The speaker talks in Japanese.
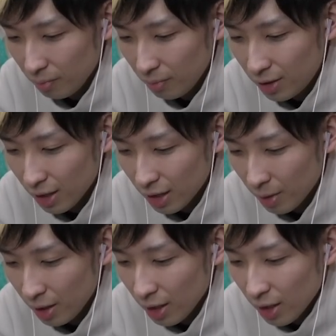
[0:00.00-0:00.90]
三成
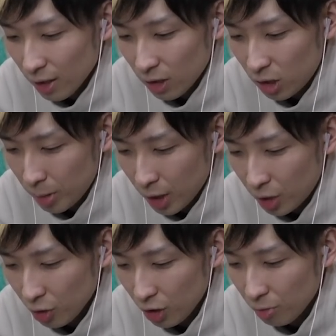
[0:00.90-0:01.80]
様に、すべて
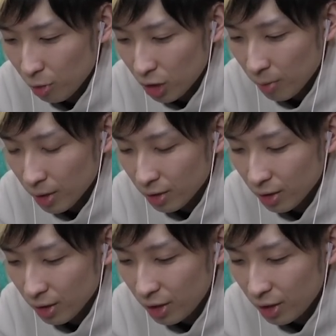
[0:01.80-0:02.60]
正直に申し上げます。